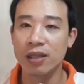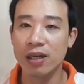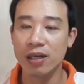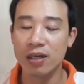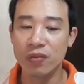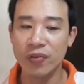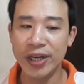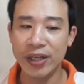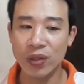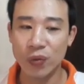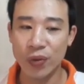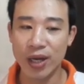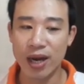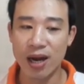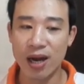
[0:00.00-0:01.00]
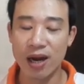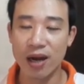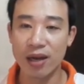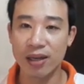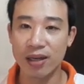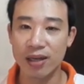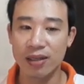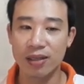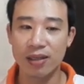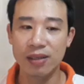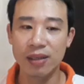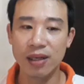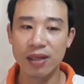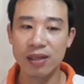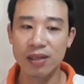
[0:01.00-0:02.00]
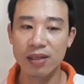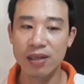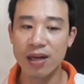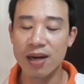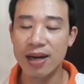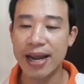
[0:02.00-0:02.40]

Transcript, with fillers: Tử vi tuổi Hợi thứ tư